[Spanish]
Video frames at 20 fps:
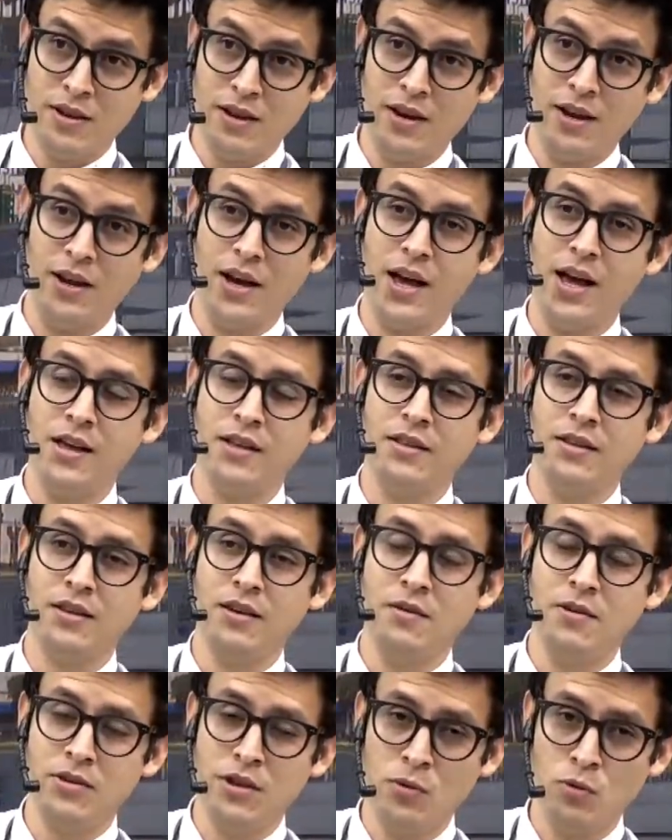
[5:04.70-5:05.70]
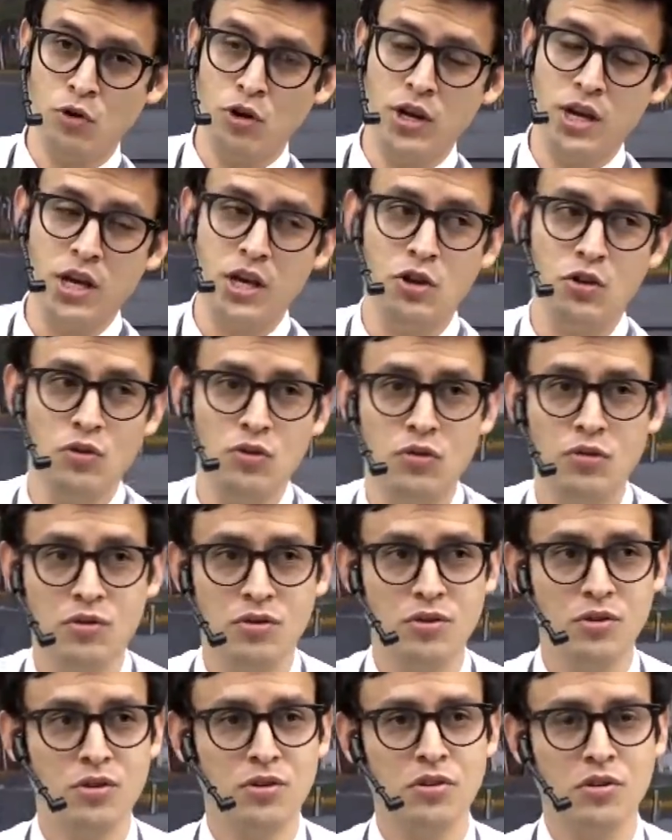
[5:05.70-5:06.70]
elegante, bonito,
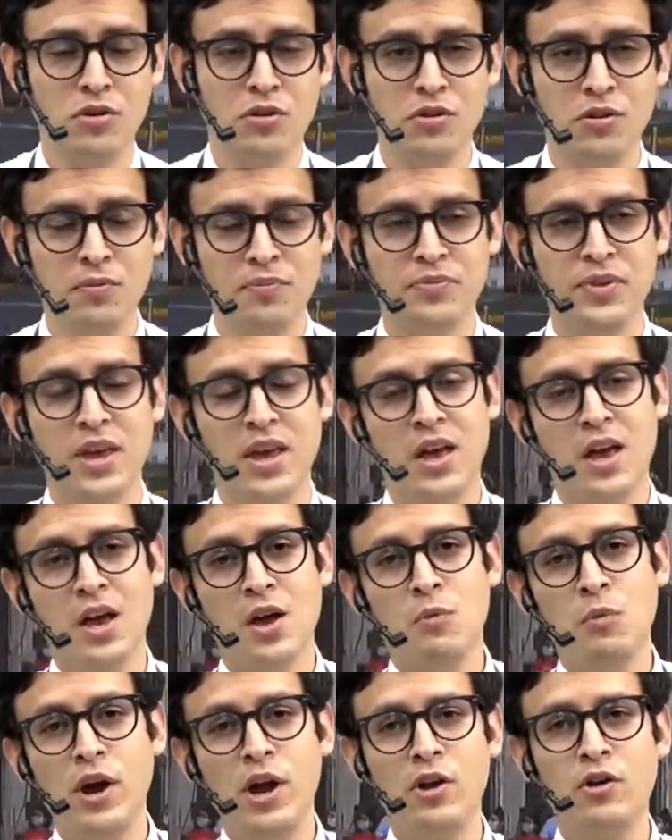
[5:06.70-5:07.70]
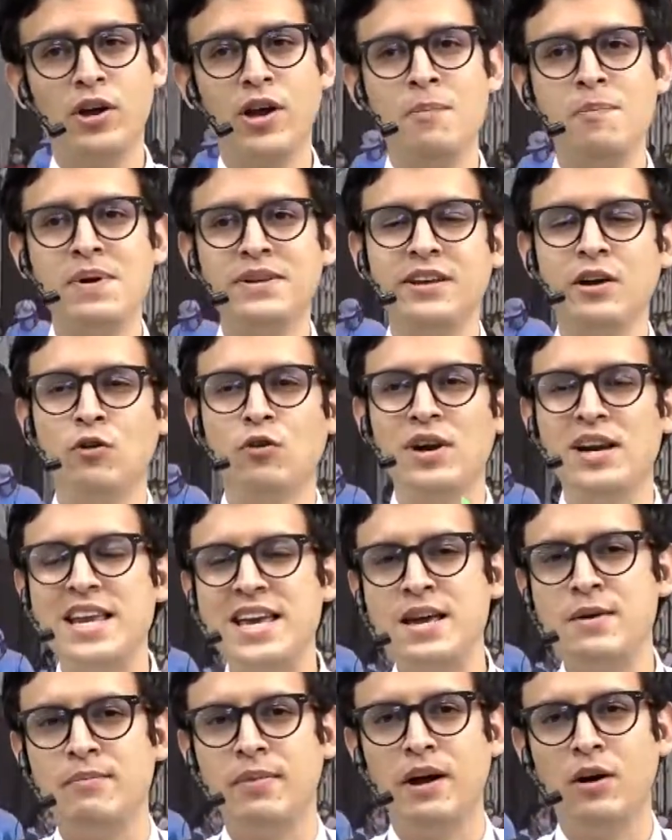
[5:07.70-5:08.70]
Bueno, ¿qué pasa con
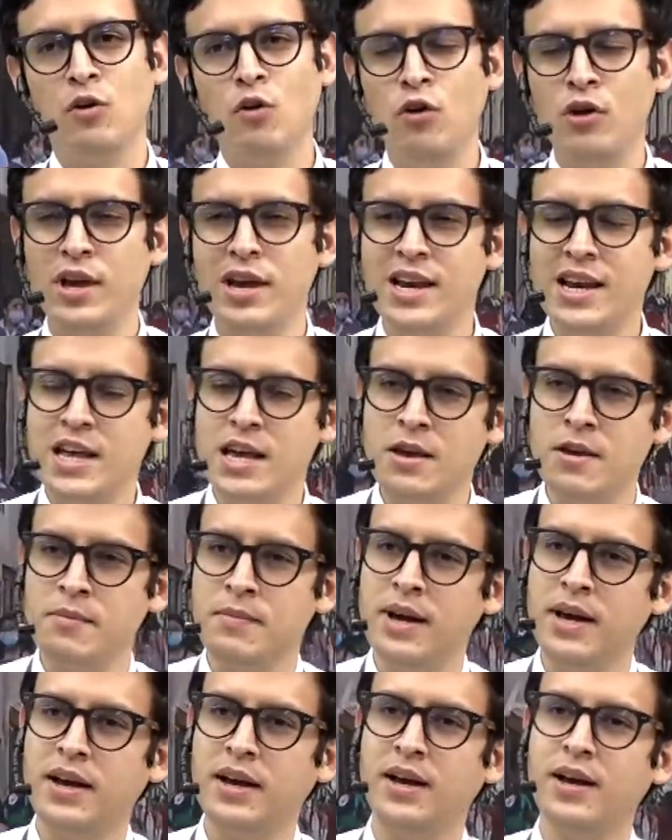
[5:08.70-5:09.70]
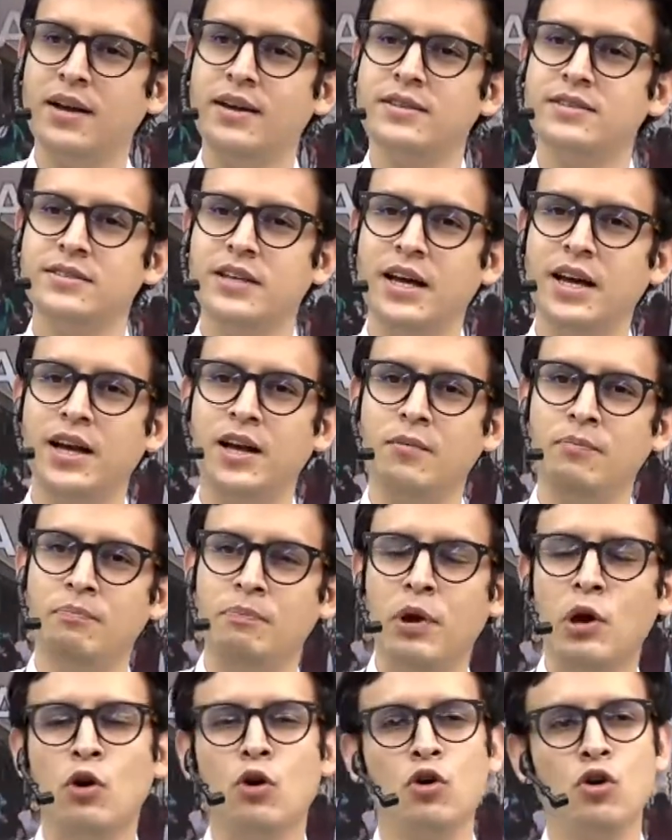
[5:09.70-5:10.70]
Lima? Hoy Lima está
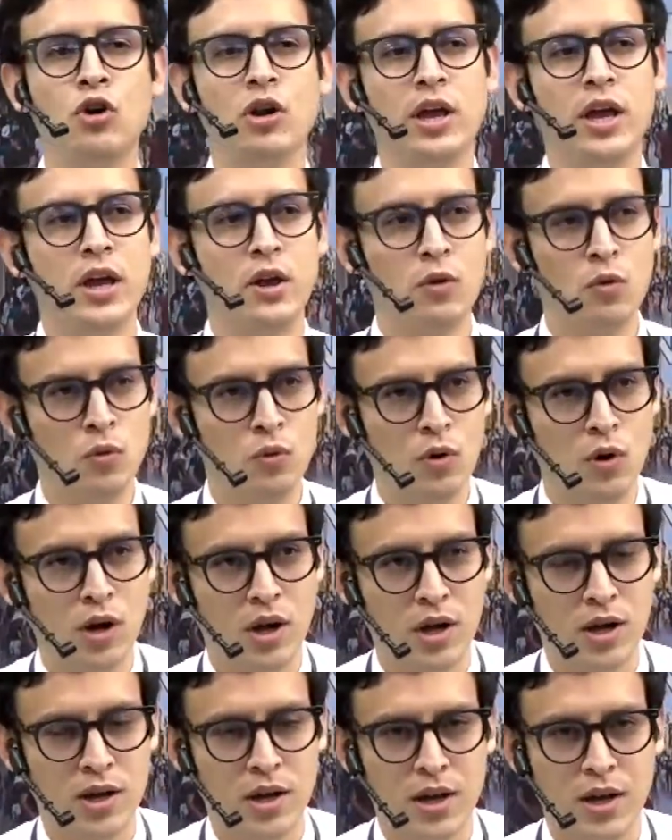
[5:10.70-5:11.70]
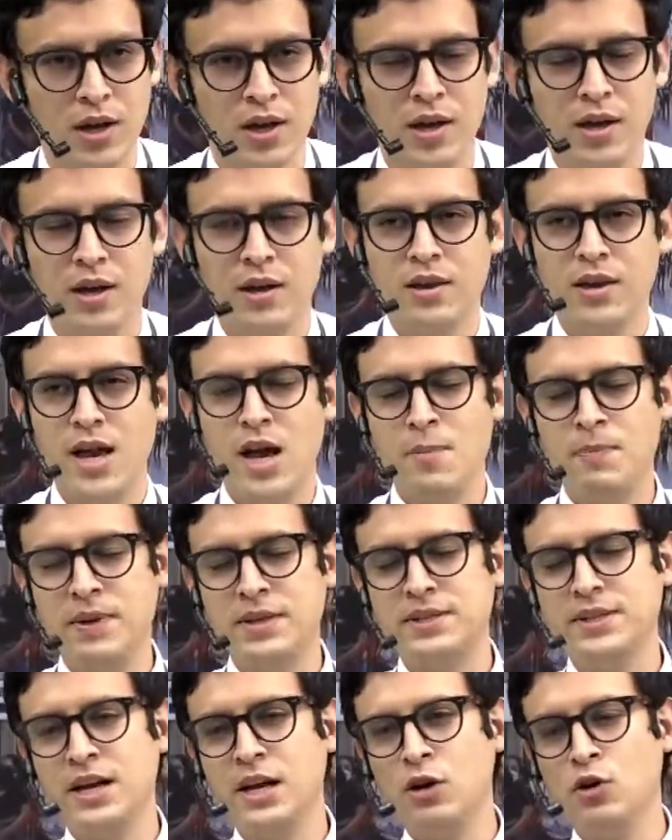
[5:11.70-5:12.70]
peor que nunca. Ya
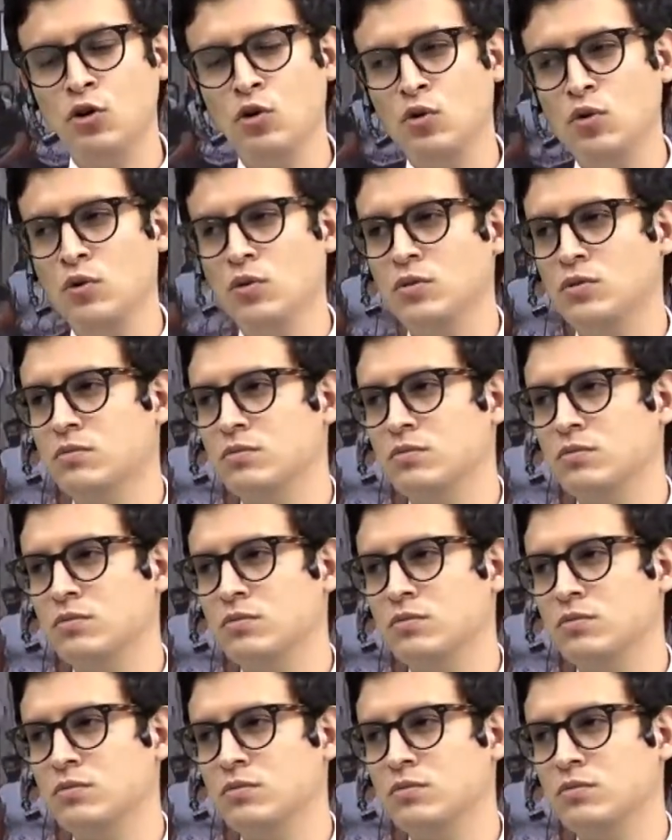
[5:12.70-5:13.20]
pasaron